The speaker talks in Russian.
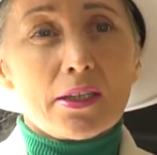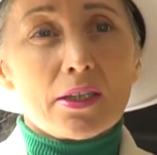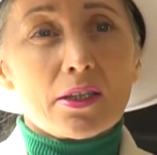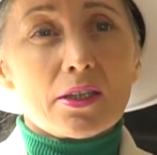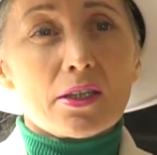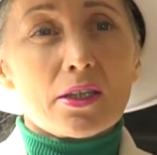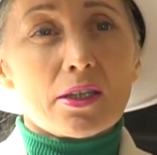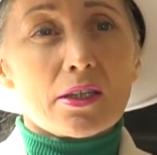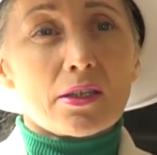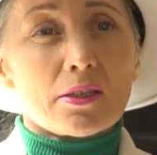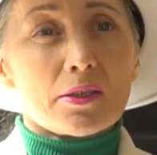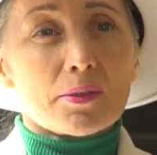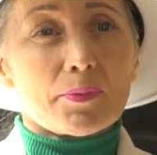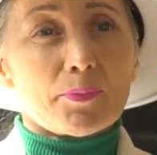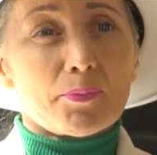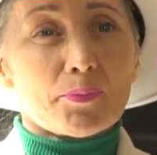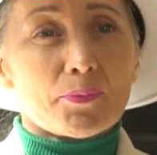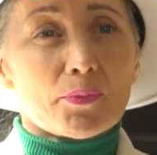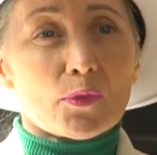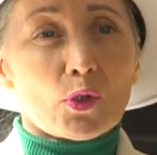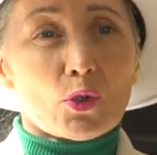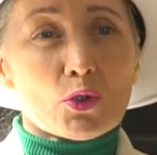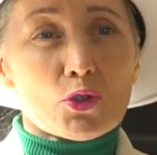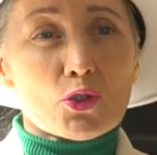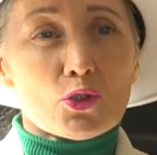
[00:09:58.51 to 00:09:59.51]
и
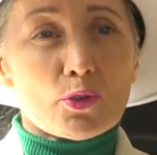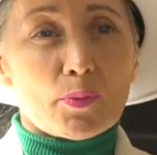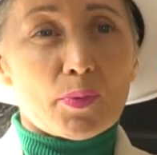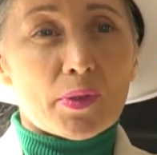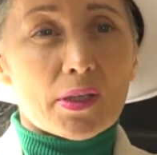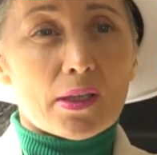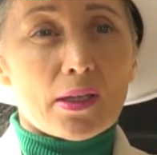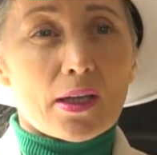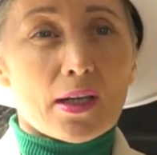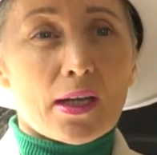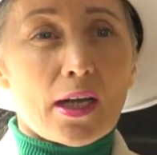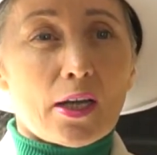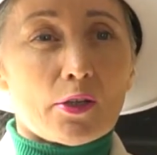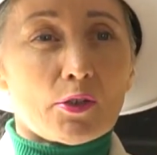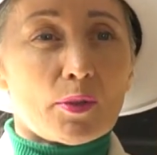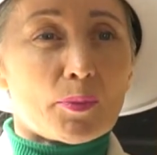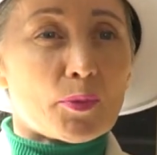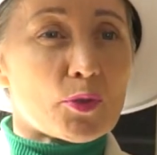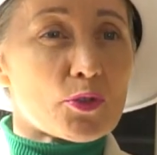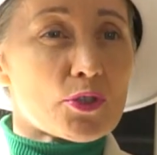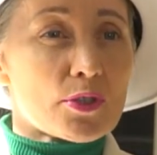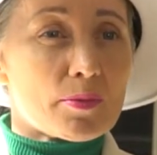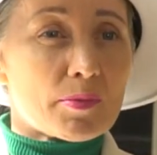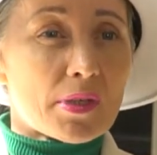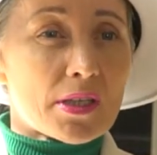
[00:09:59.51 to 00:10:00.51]
то, что предлагают,
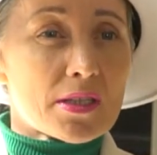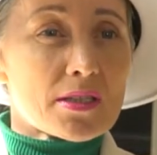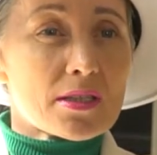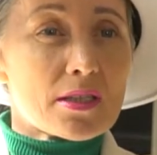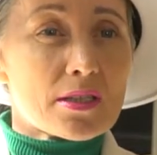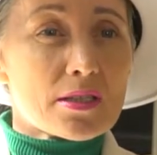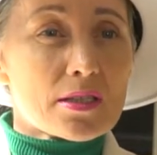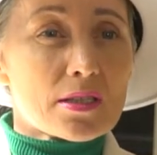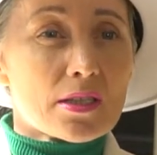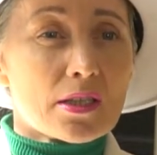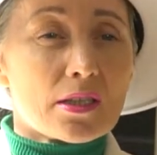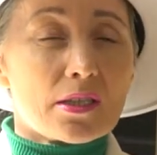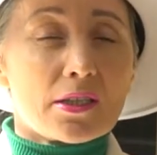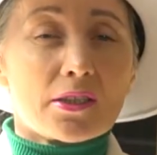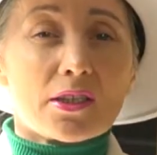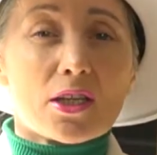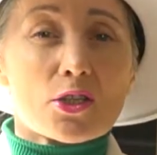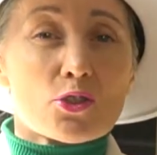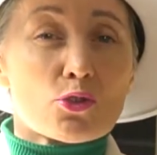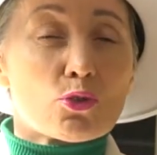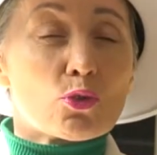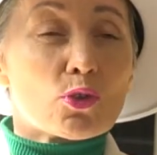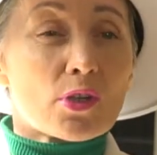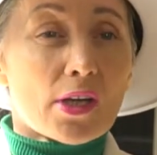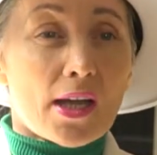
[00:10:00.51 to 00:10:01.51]
допустим, российские или
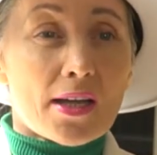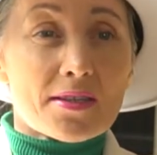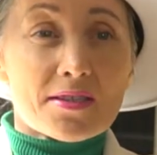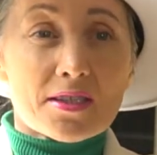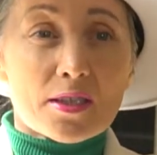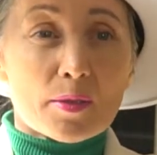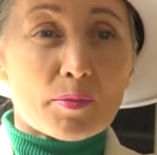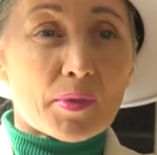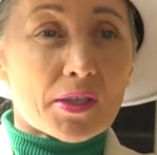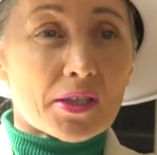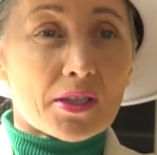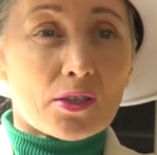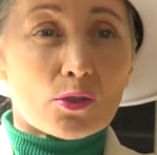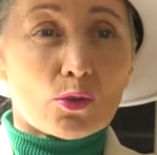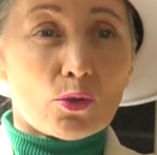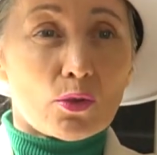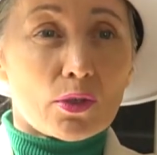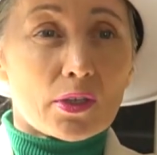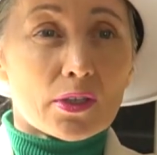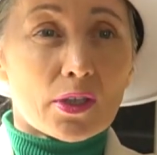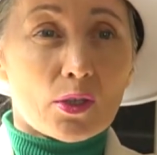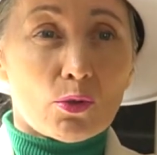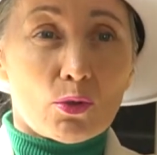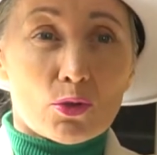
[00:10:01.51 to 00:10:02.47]
даже украинские маркетологи,